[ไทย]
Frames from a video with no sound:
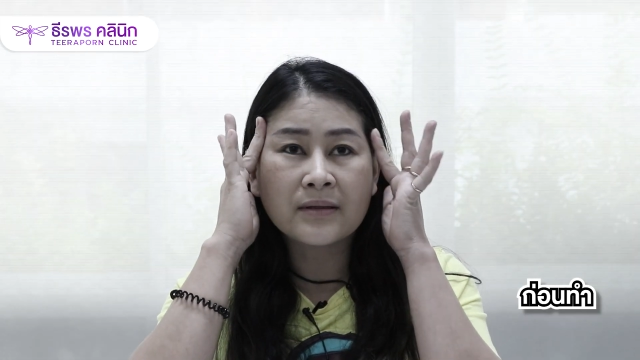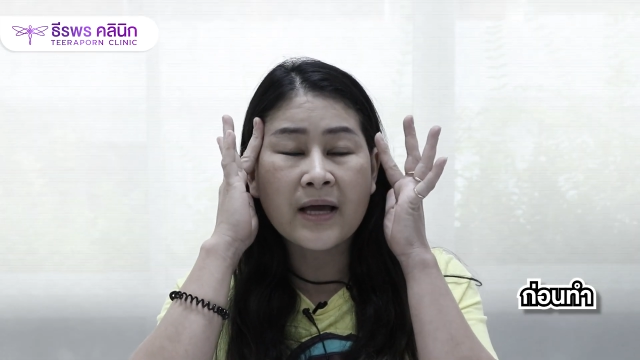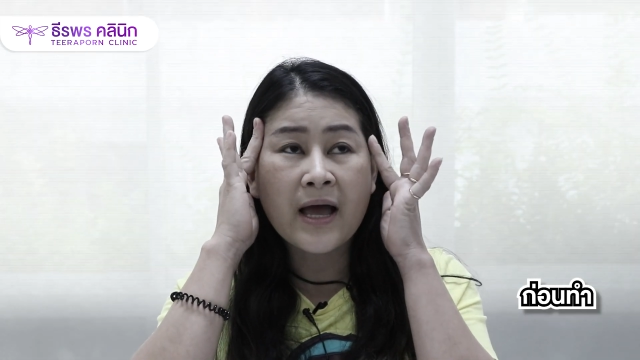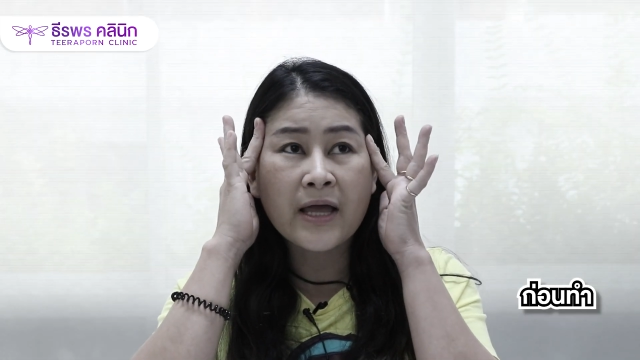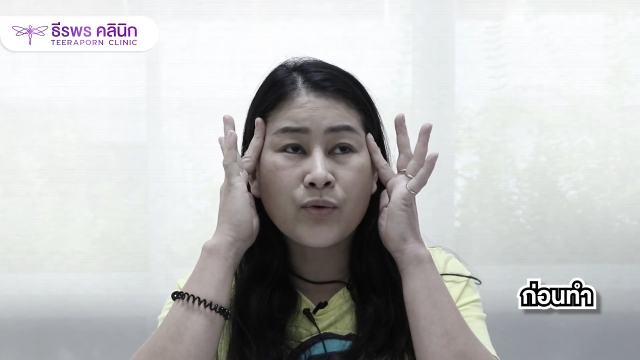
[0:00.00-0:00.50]
จะ
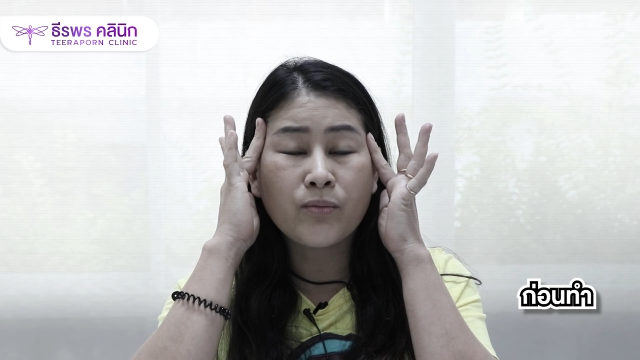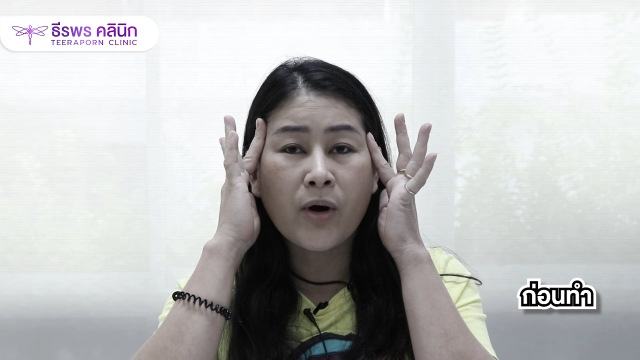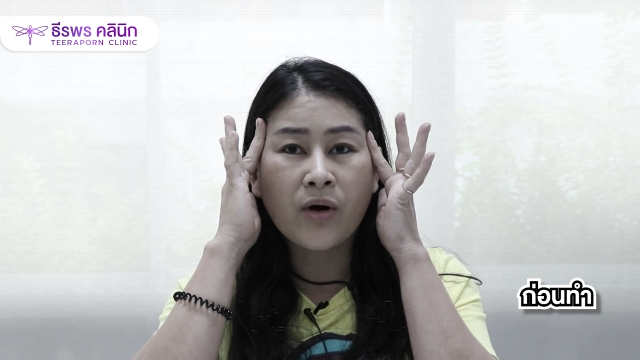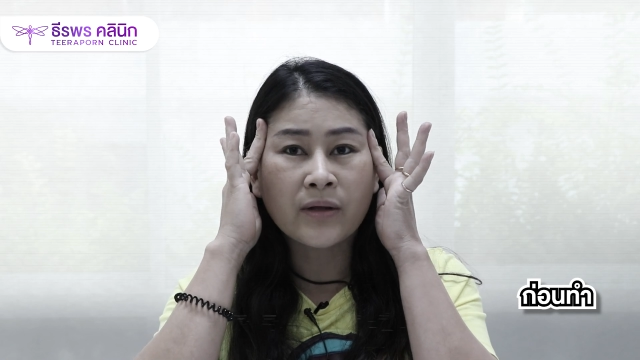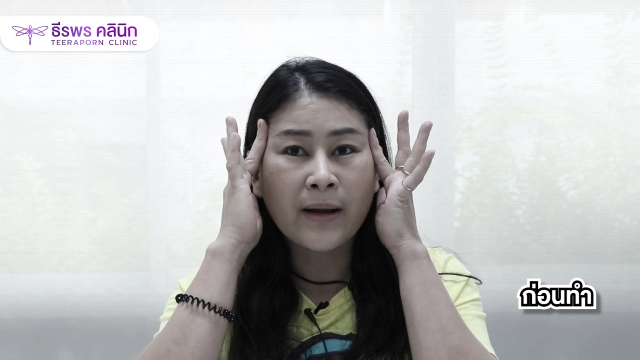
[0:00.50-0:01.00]
ให้คุณหม
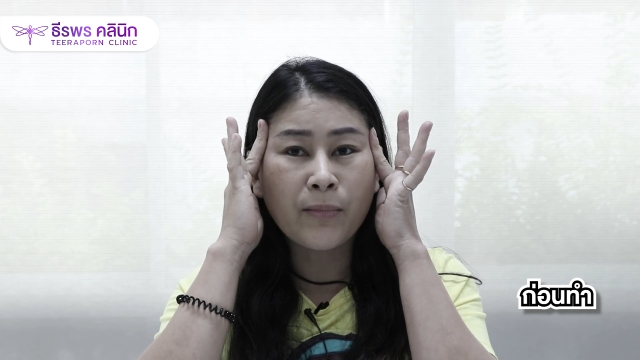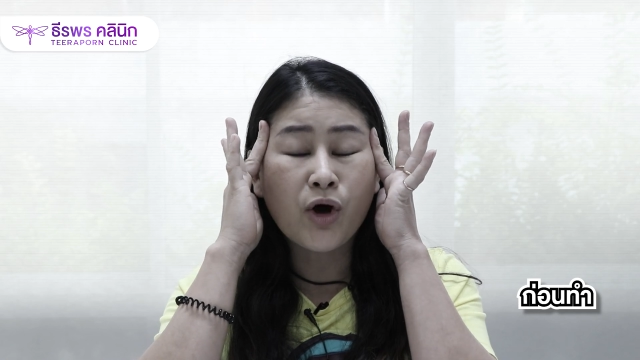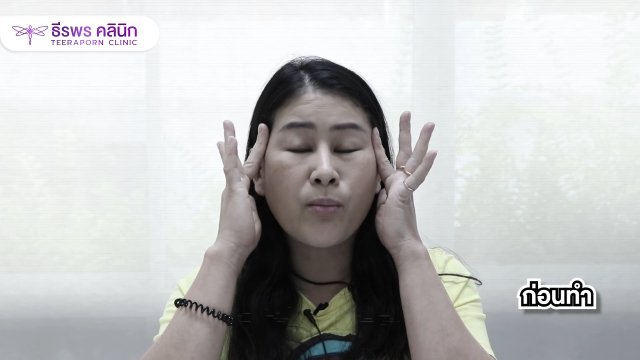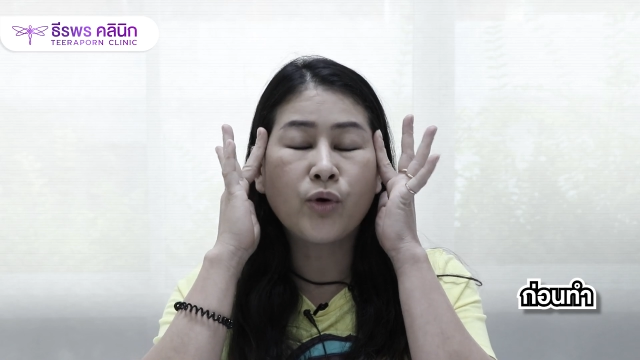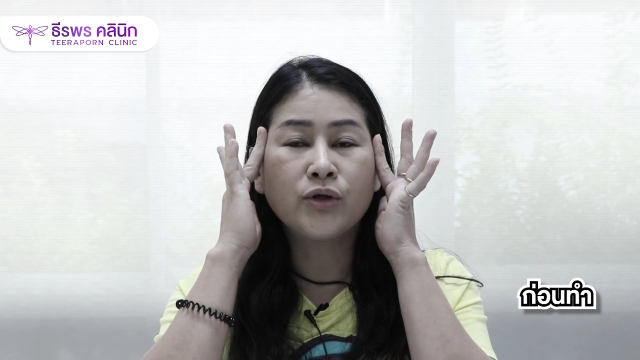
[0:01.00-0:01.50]
อทำล็
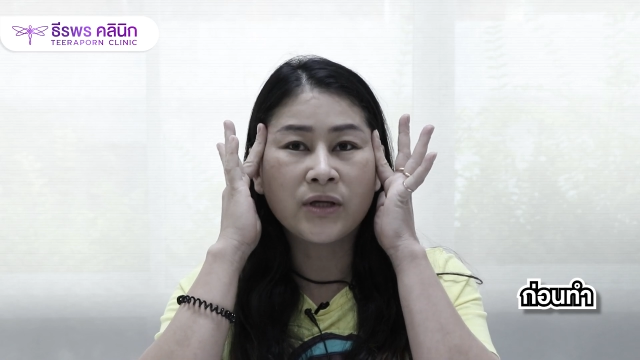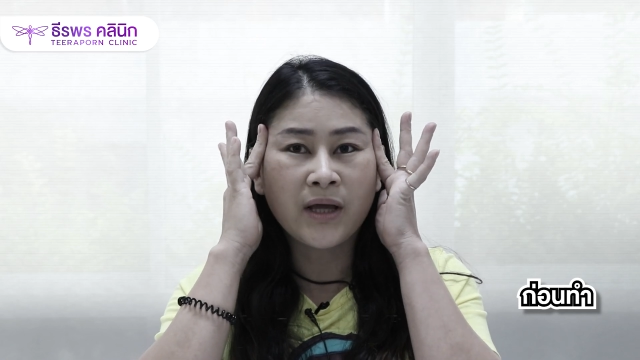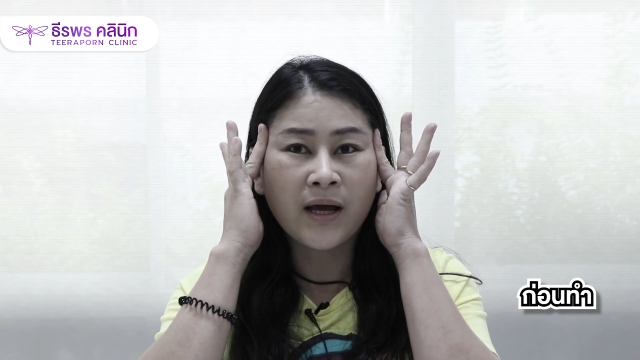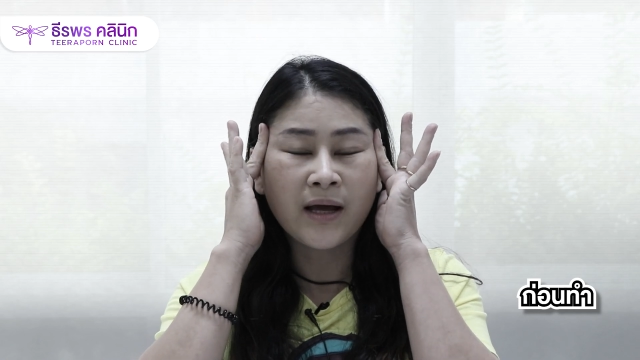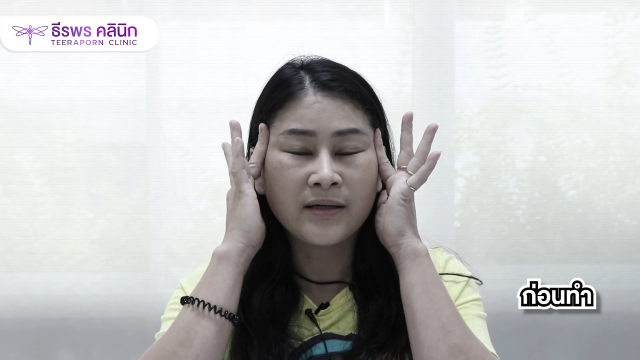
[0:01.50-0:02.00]
อกบนอย่าง
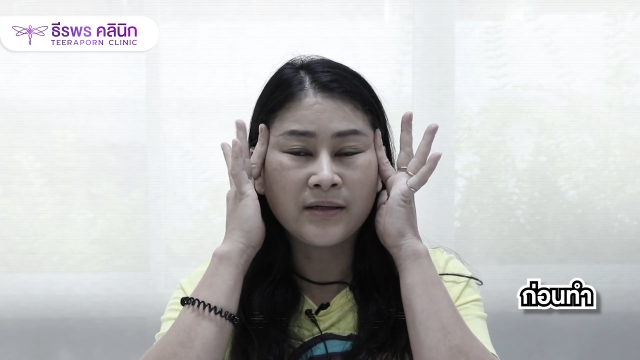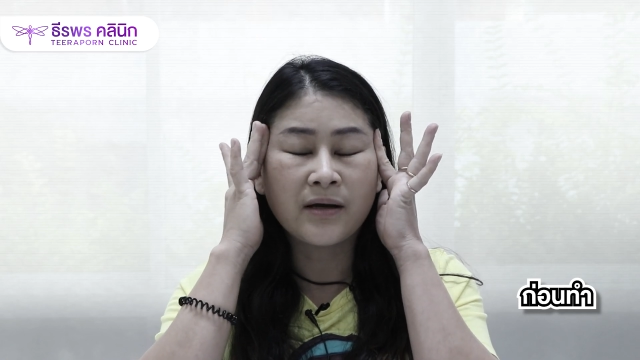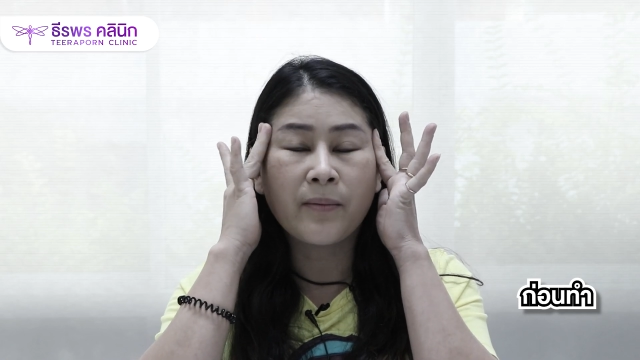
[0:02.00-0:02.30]
เงี้ยค่ะ